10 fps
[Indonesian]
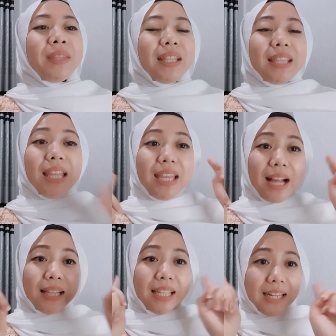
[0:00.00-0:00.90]

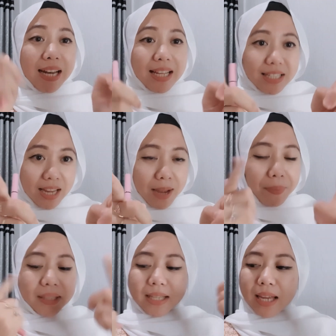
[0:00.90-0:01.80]
Tinggal tinggalin aja
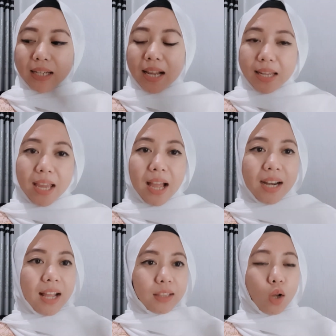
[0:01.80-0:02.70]
pertanyaan kalian
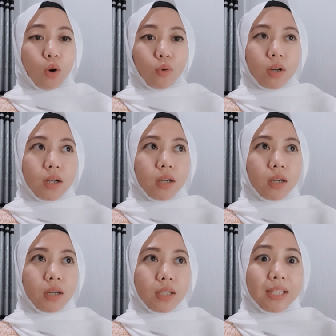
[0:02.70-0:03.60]
atau
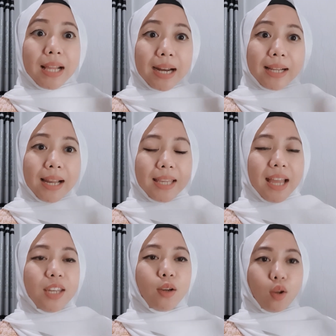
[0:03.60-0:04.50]
uh, saran
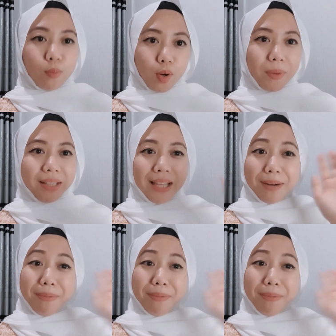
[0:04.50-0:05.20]
kalian di kolom komentar.